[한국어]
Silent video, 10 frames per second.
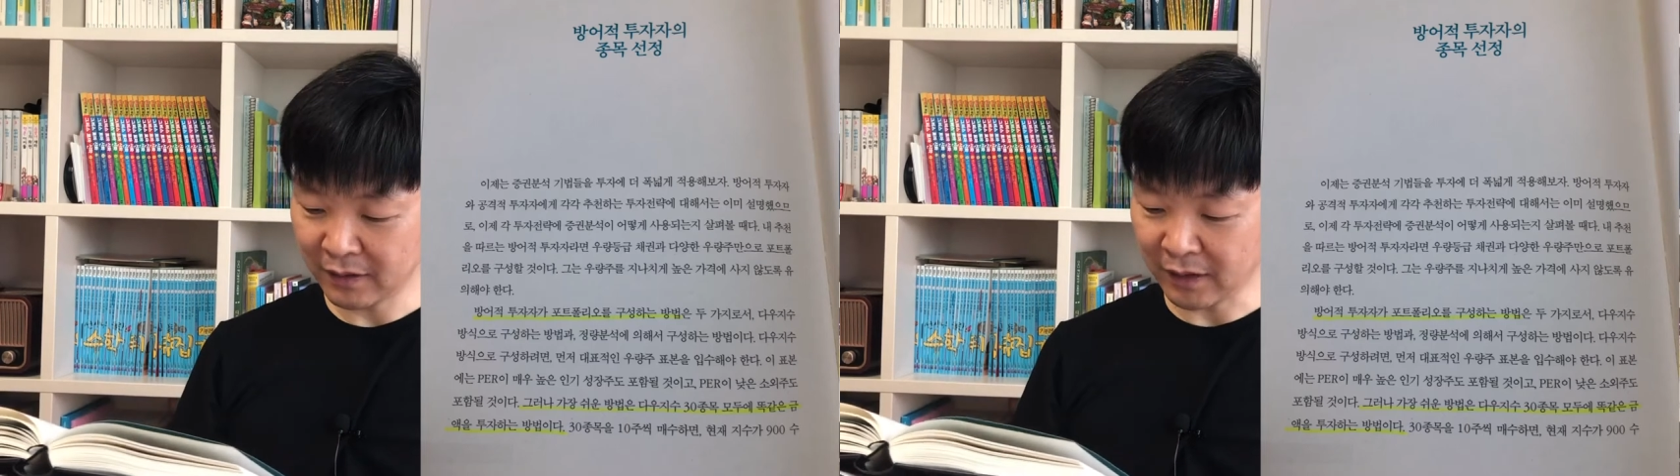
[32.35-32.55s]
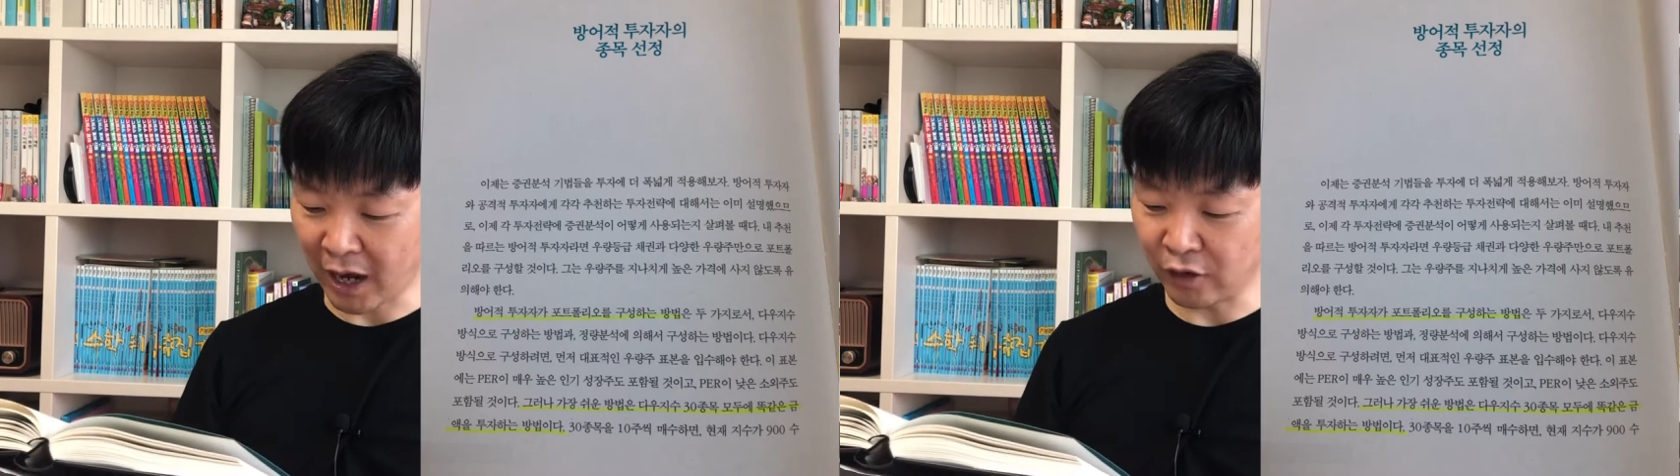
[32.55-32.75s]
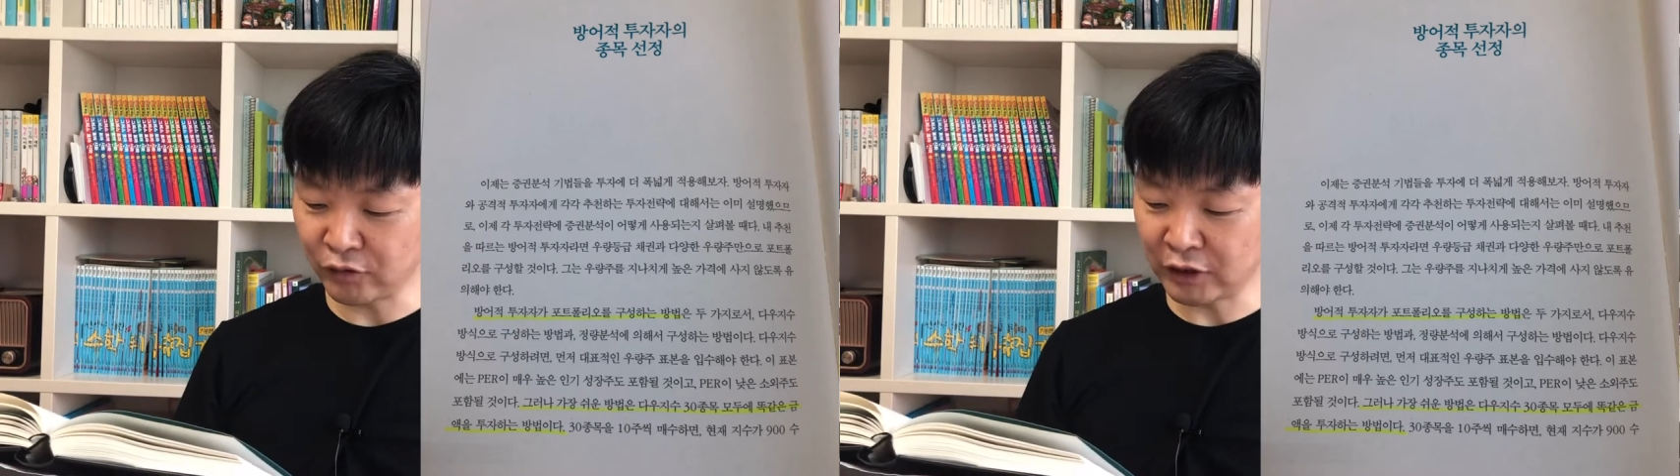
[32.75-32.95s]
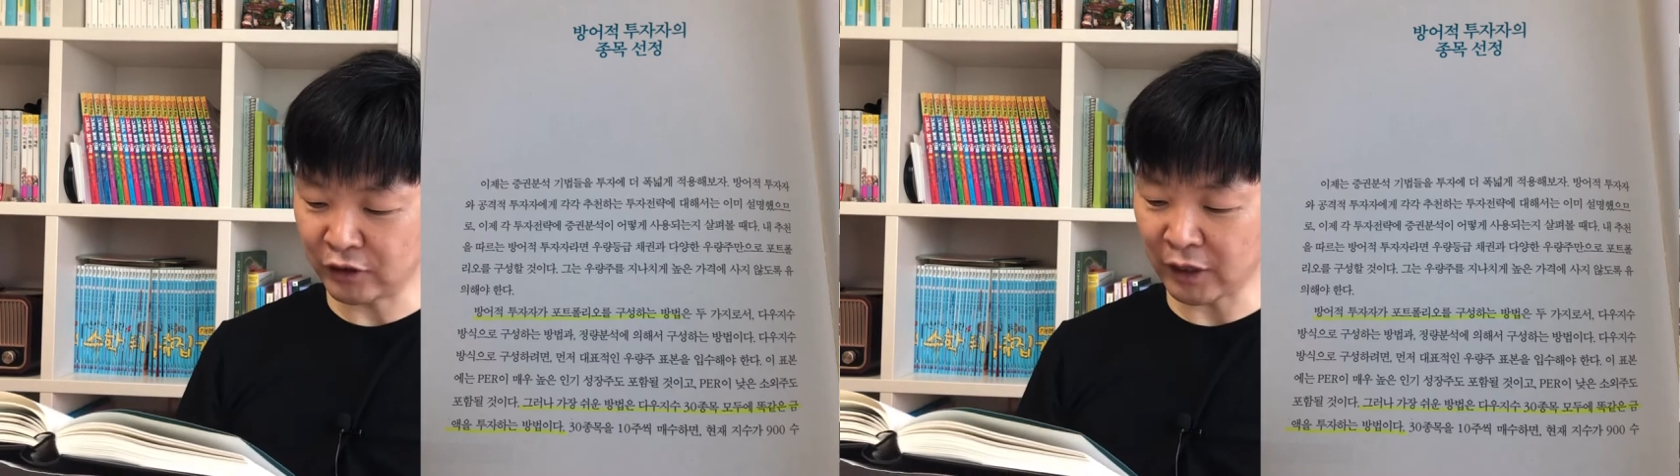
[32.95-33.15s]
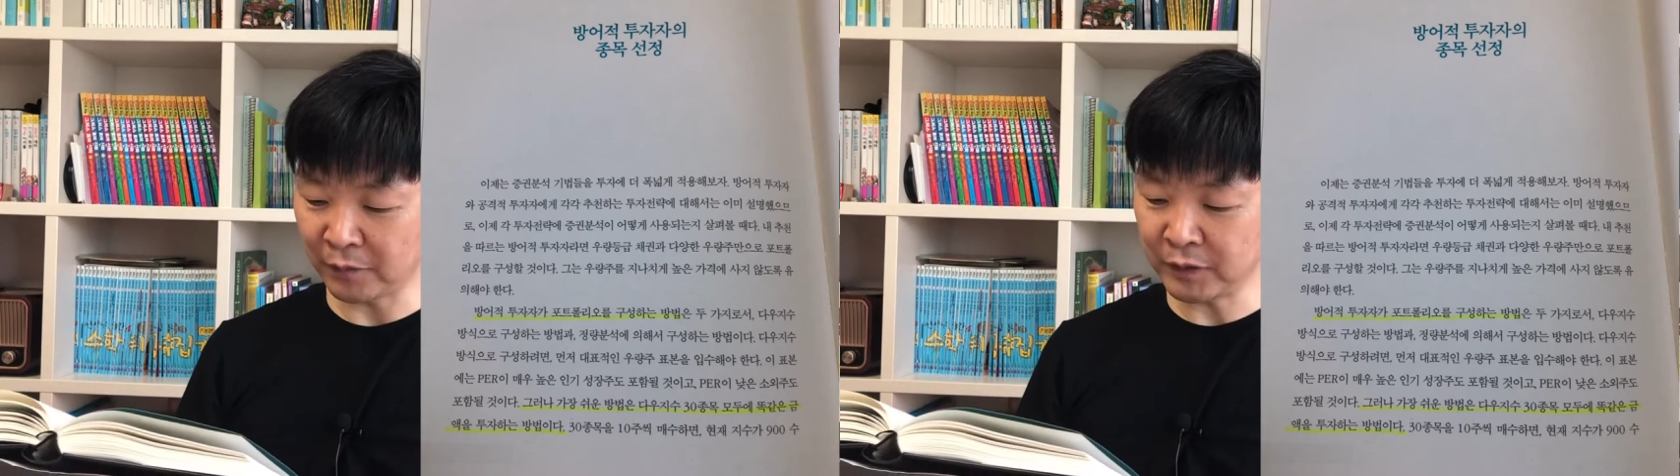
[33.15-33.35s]
다우지수
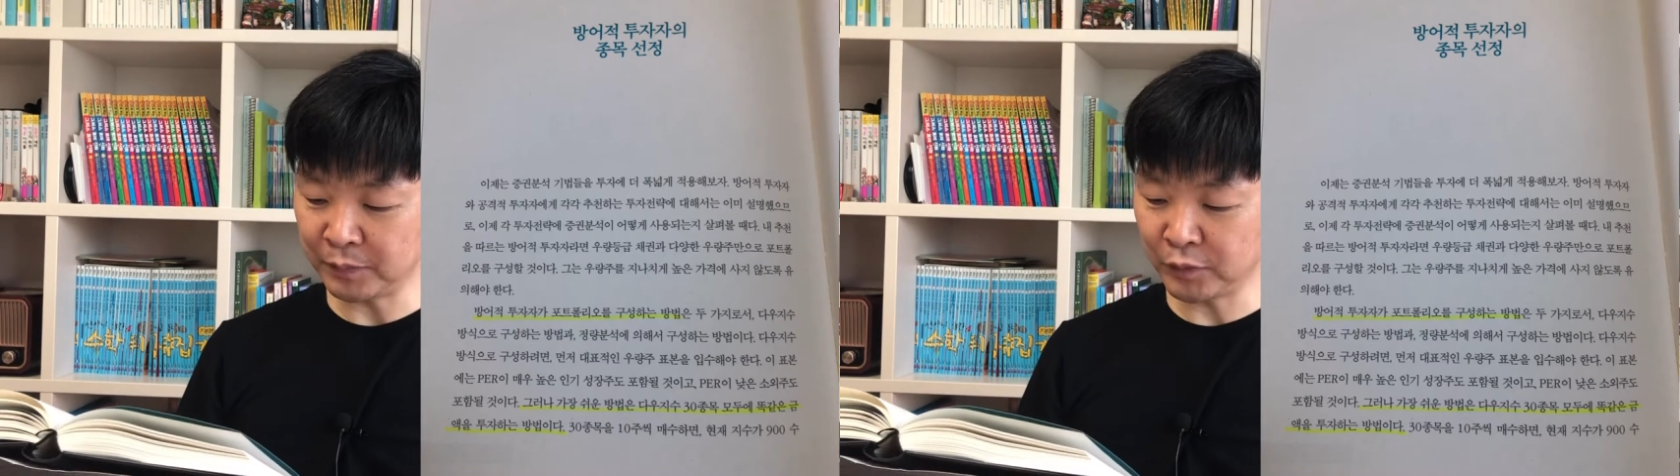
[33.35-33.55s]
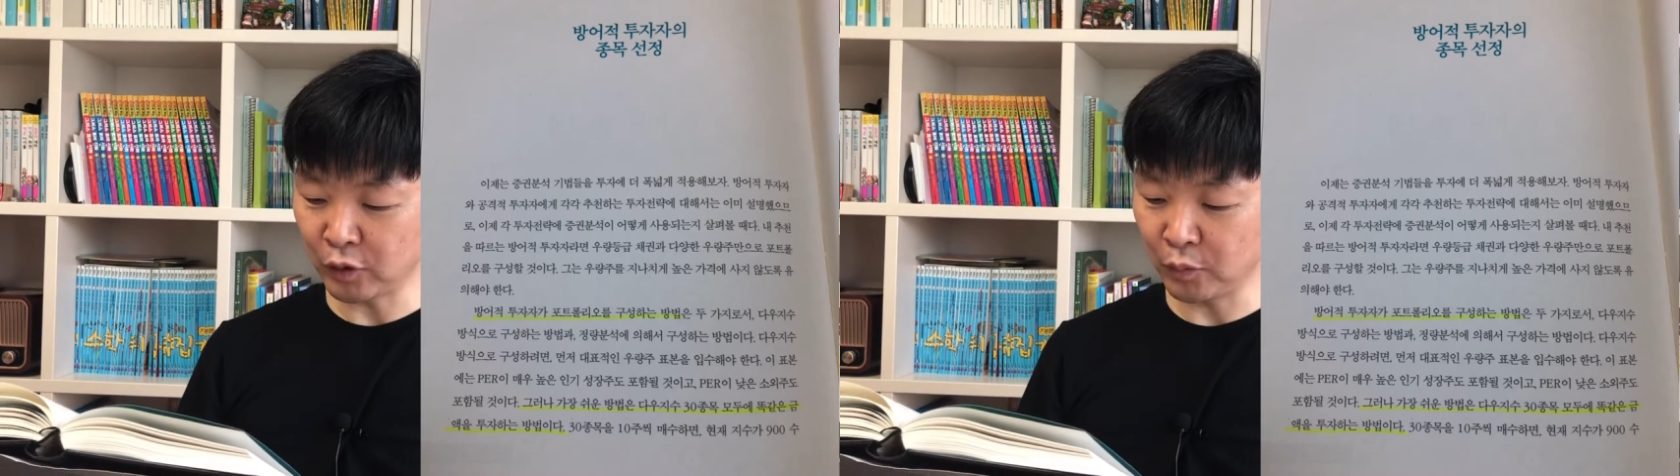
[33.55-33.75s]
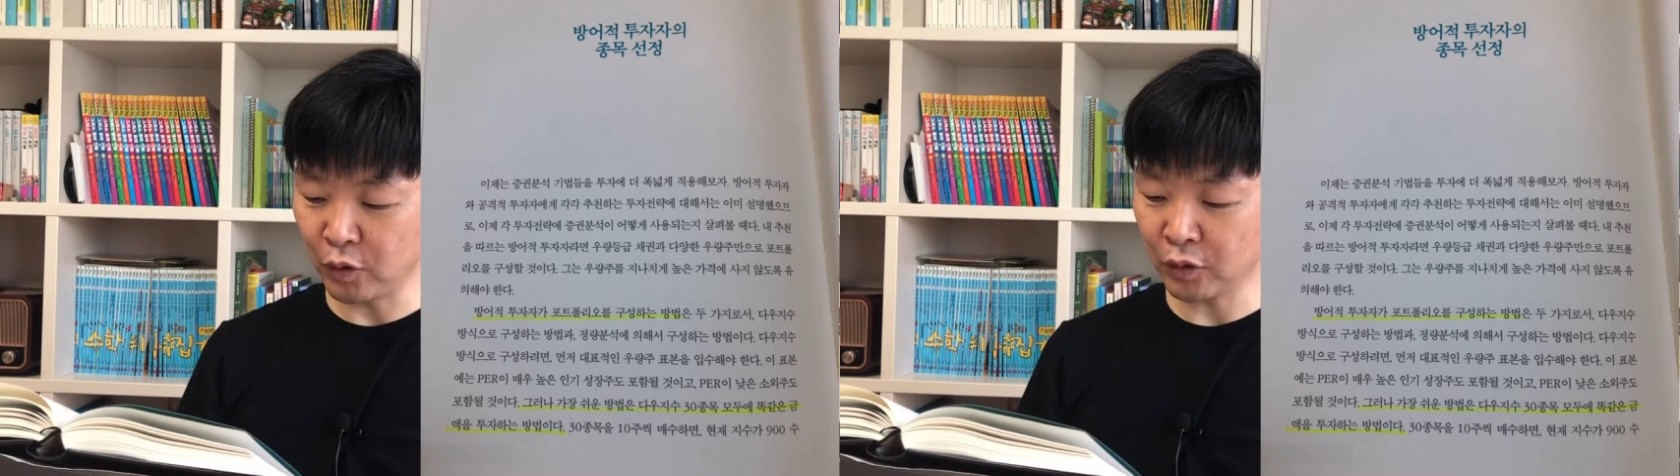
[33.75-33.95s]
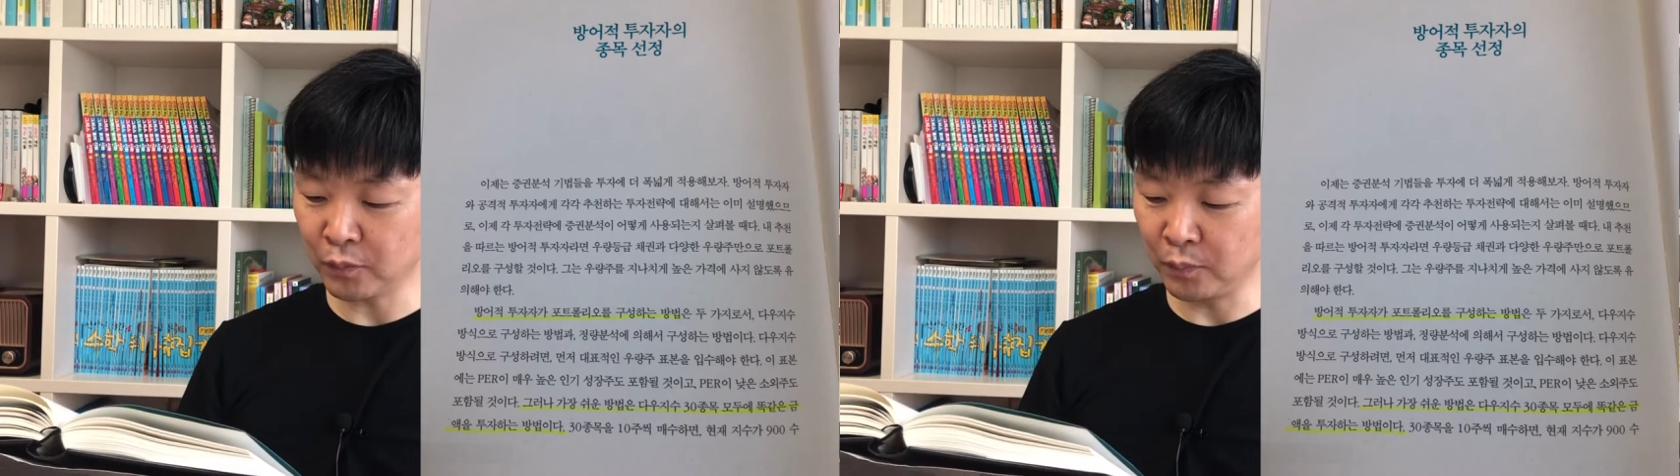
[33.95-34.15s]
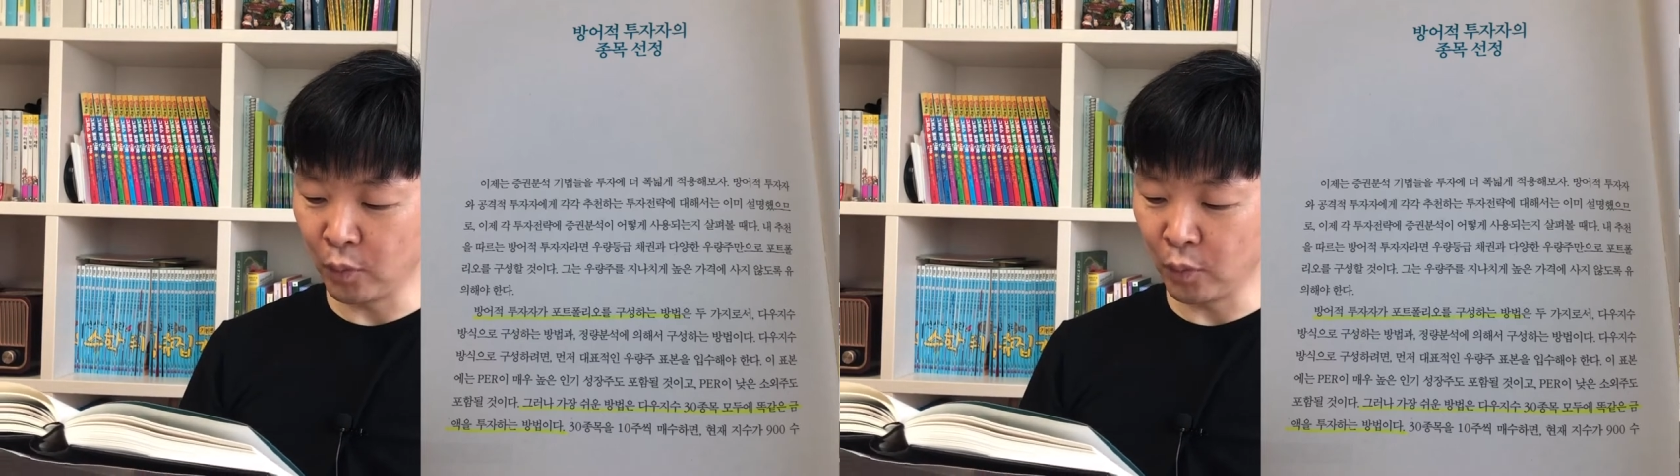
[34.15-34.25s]
30종목